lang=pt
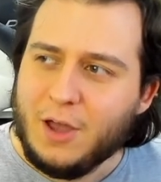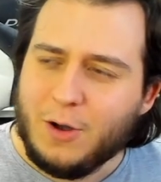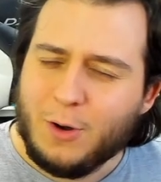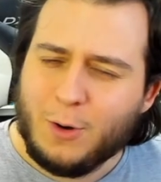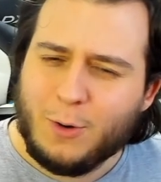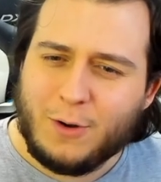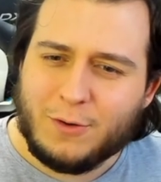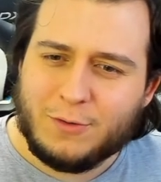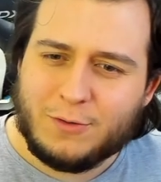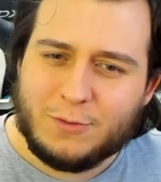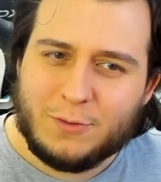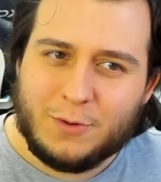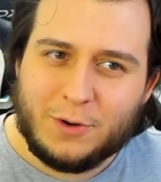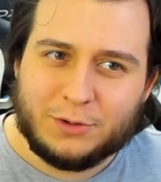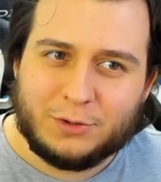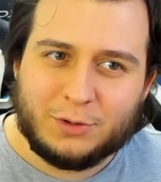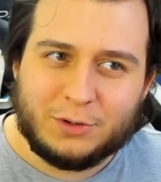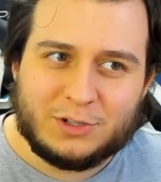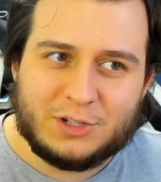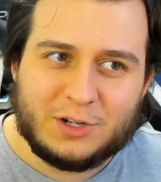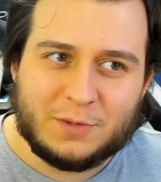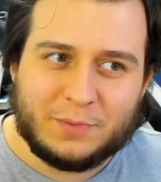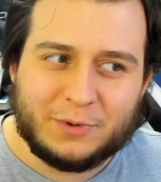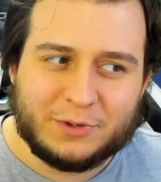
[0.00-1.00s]
ou algum
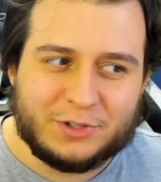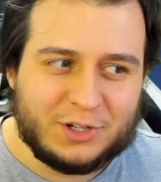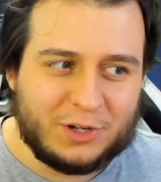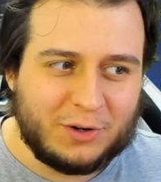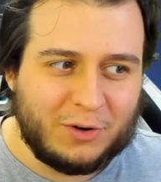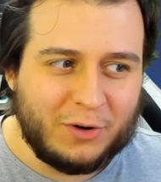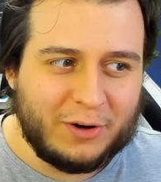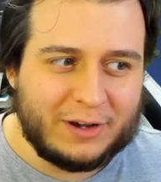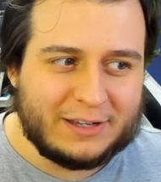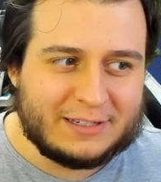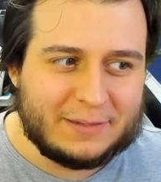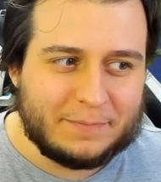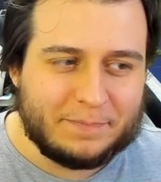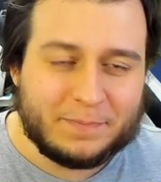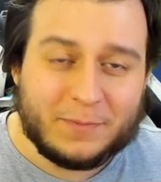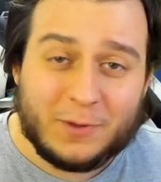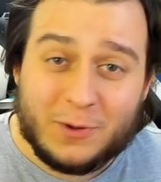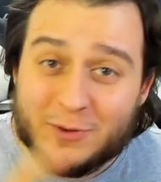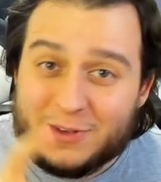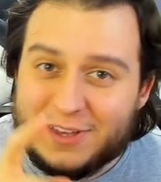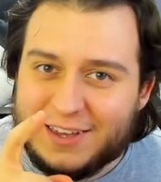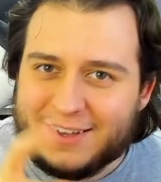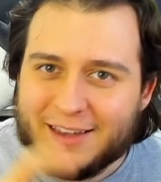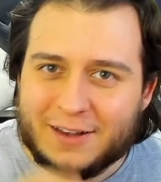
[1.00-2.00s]
outro tipo de coisa.
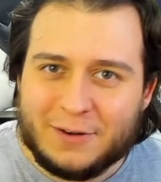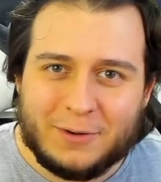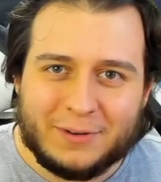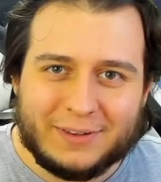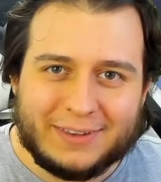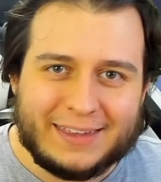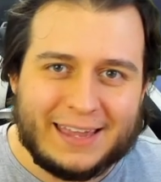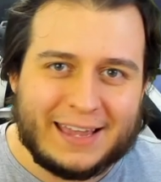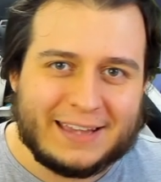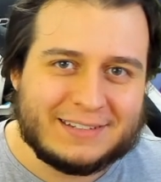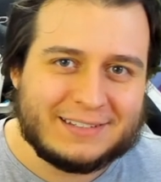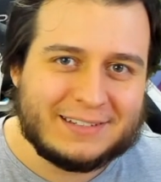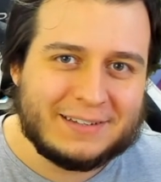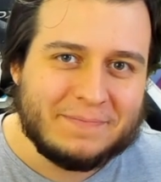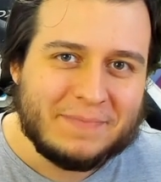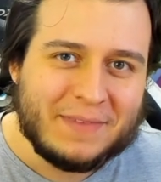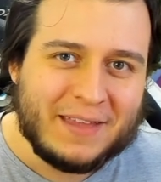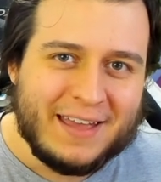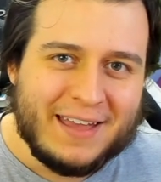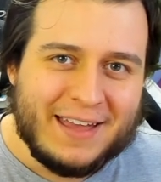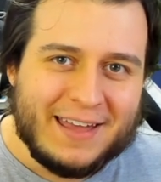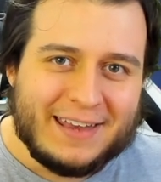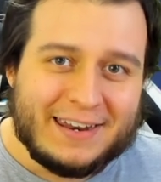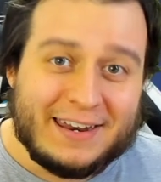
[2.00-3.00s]
O que que acontece?
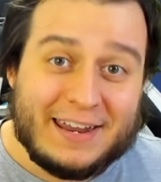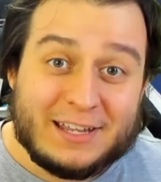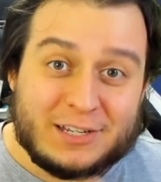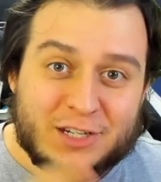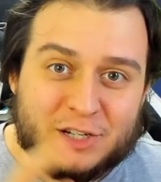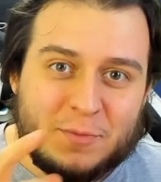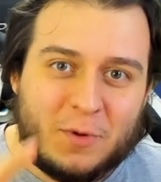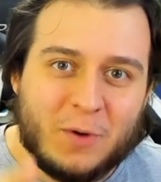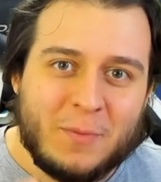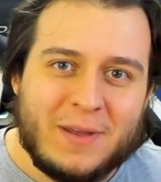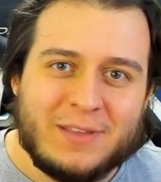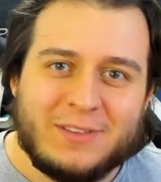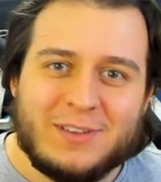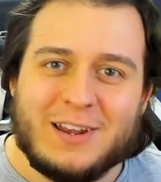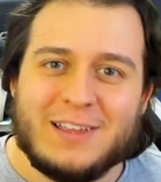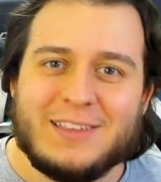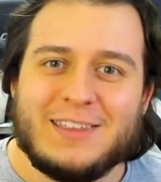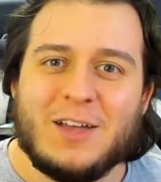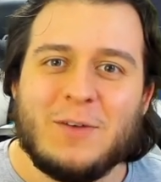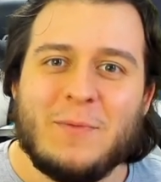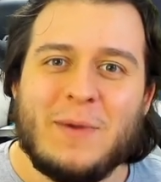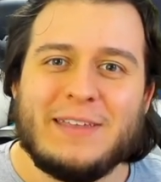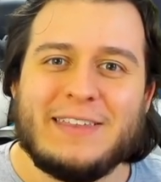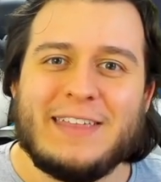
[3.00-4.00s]
Neste momento ele
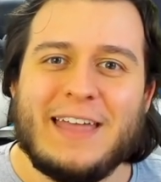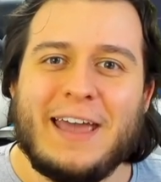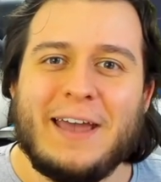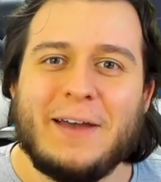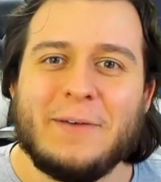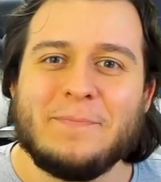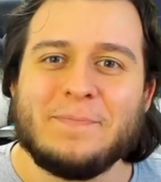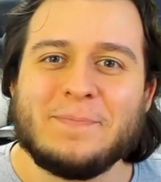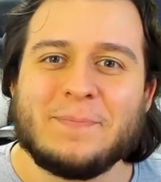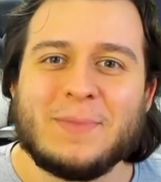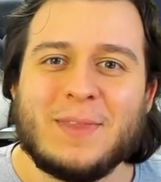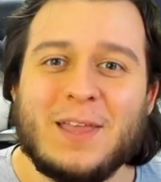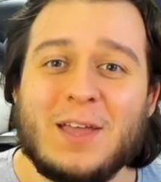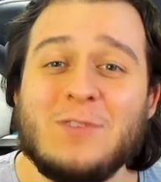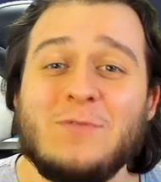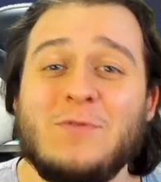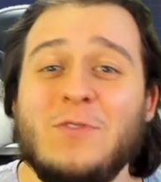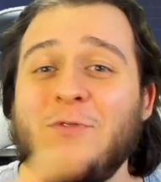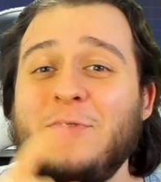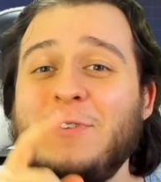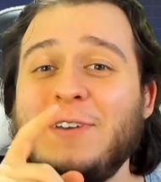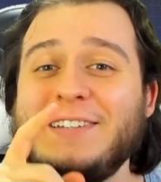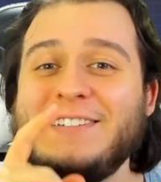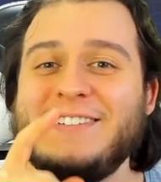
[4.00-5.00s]
tem uma ideia. Eu
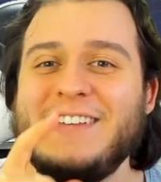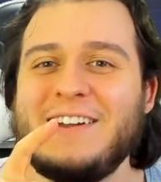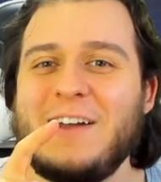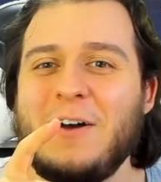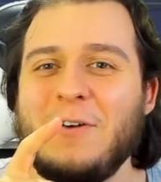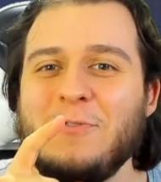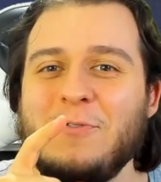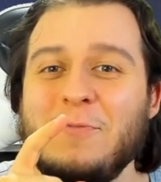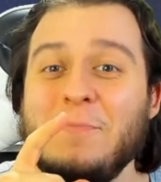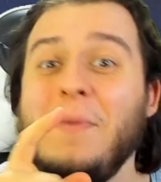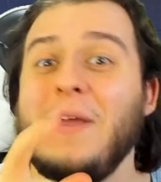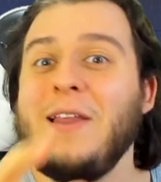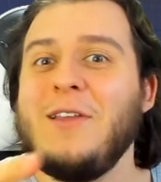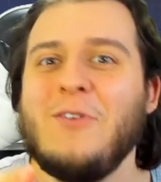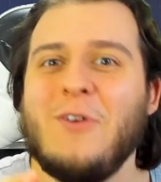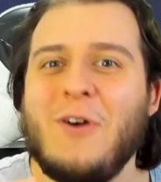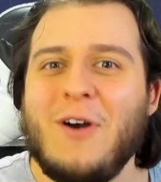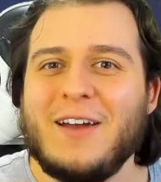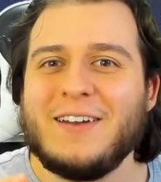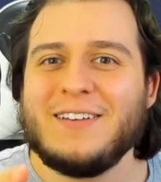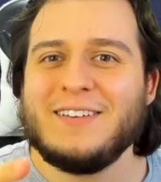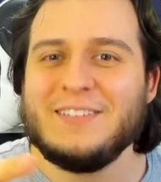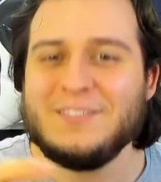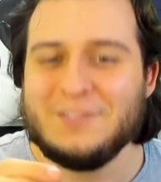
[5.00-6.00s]
vou fazer algo
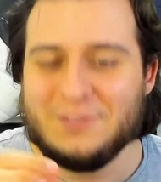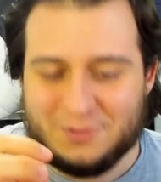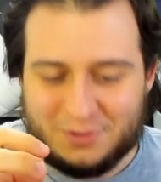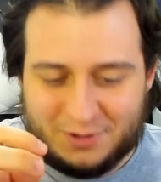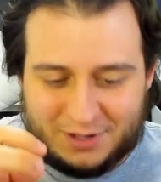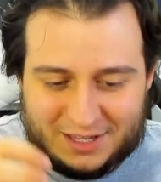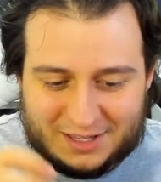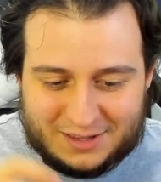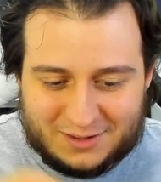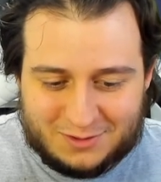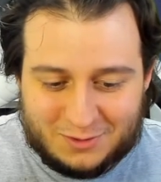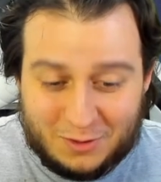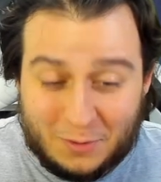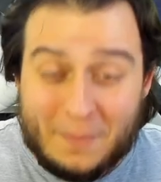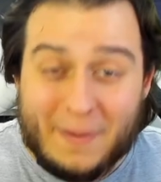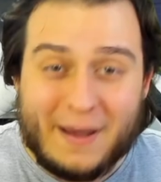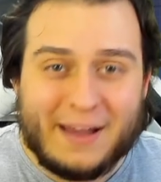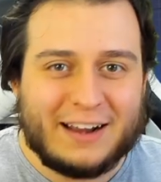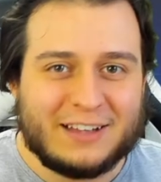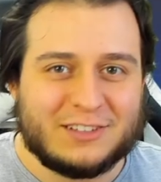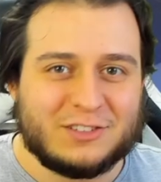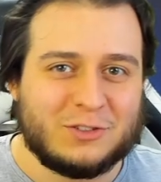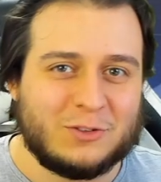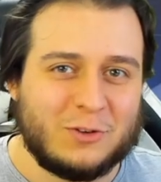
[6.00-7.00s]
melhor do que
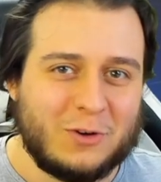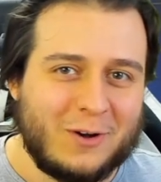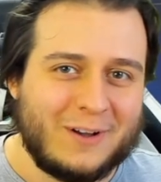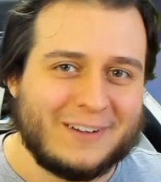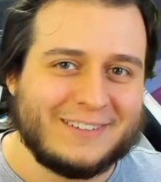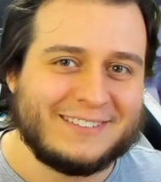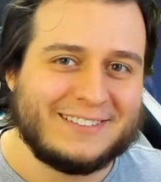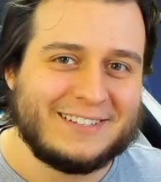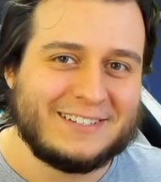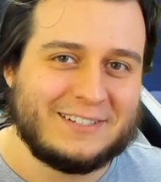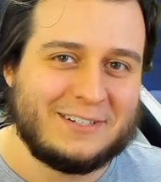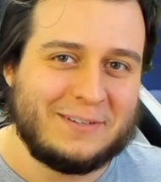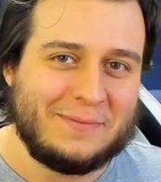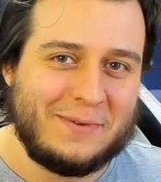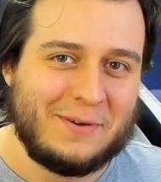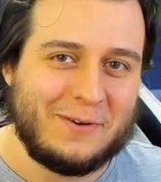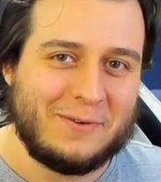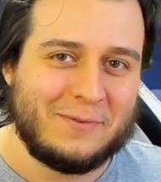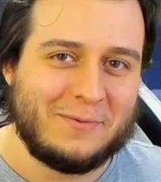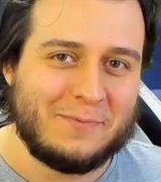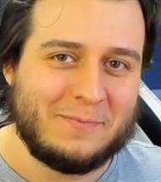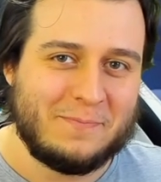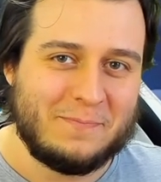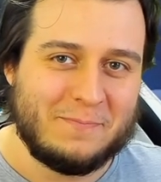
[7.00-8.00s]
tomar as costas de
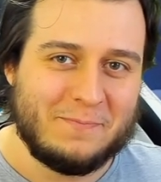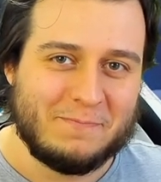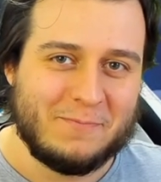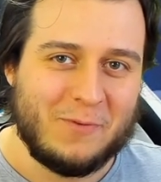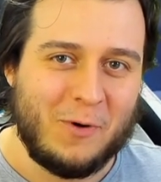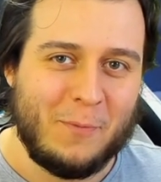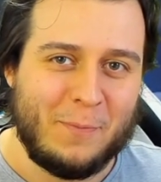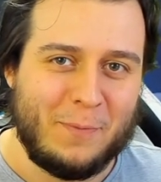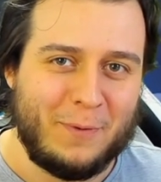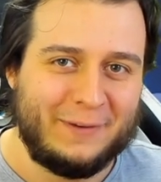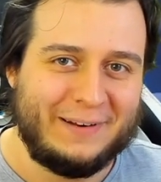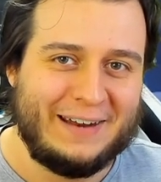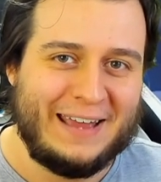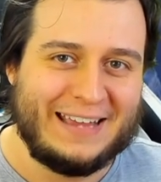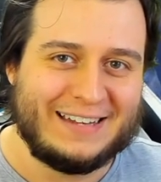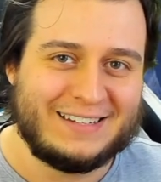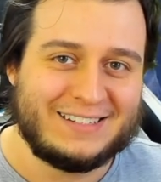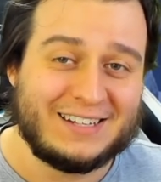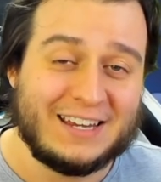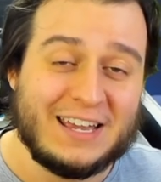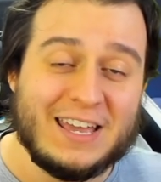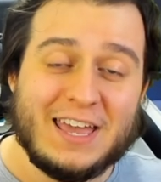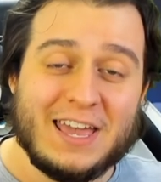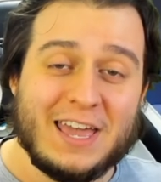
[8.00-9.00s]
meu
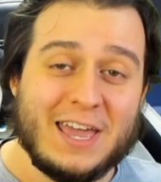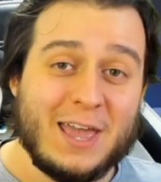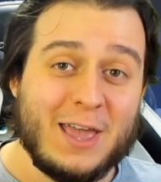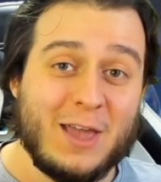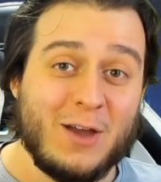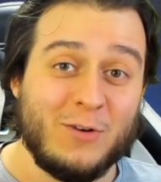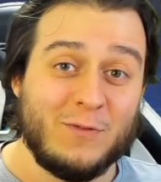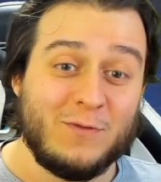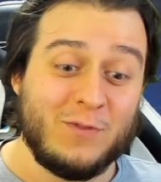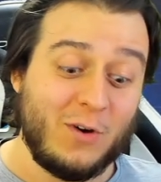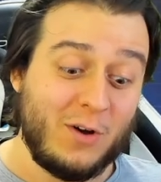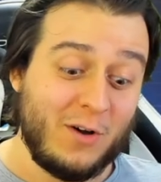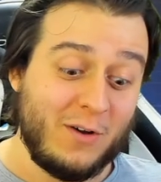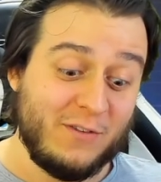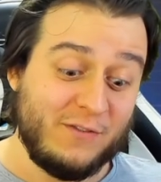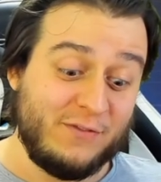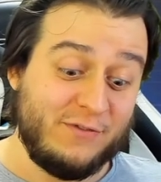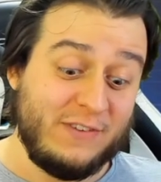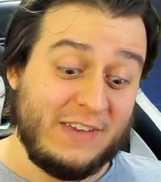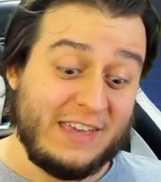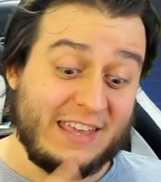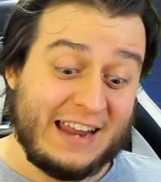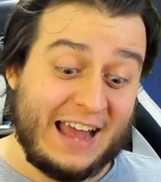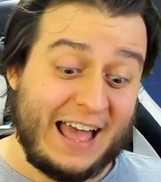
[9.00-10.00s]
oponente. Eu vou
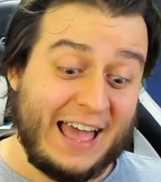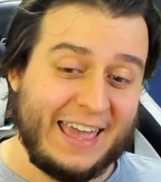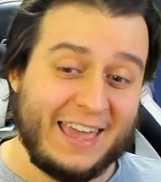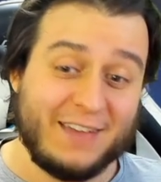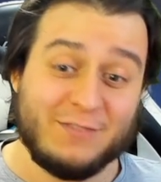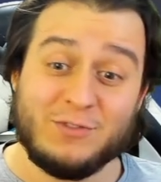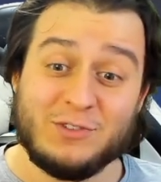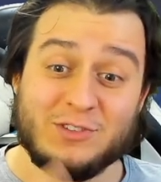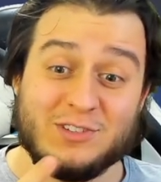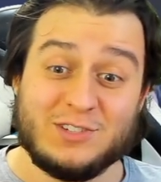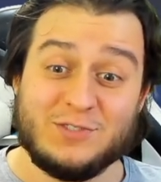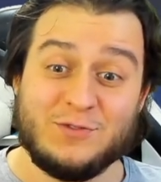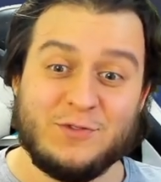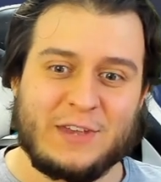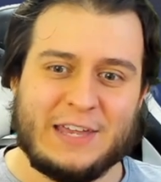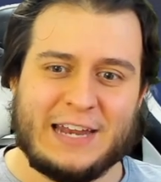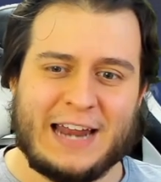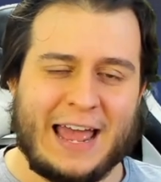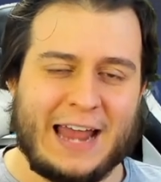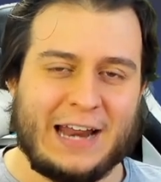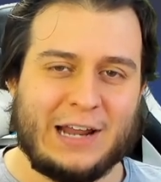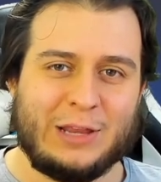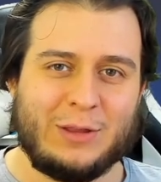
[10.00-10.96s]
virar, eu vou desvirar ele